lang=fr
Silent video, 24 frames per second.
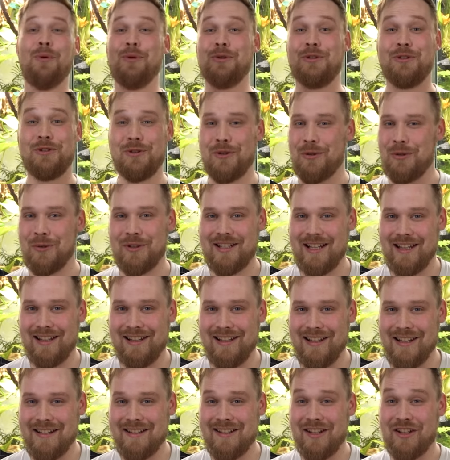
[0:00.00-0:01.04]
le second de cette
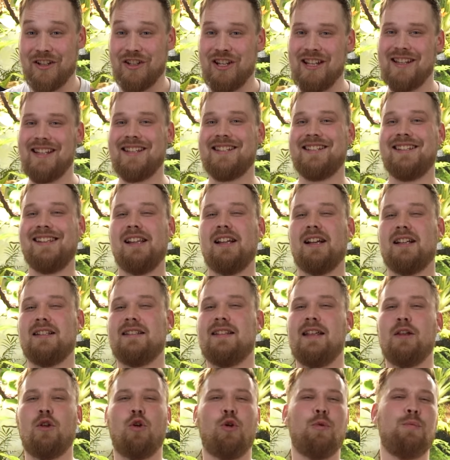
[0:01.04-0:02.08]
liste, j'ai des de
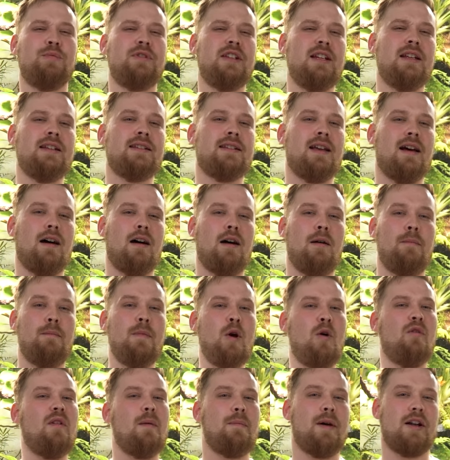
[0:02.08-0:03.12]
rester dans le petit lézard, mais
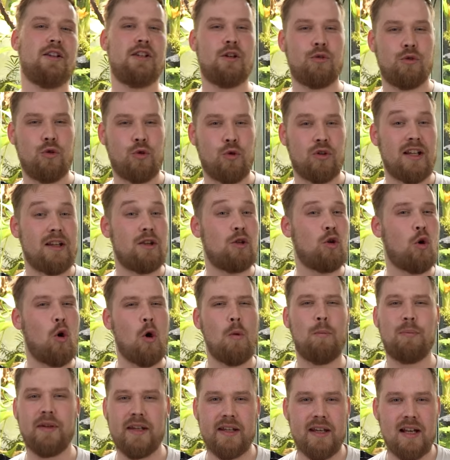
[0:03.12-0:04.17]
on va partir du côté
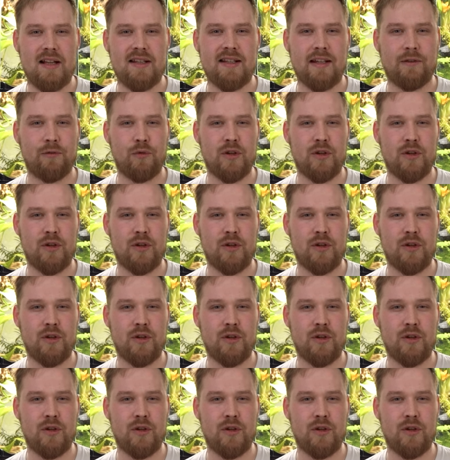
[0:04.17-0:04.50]
tropical cette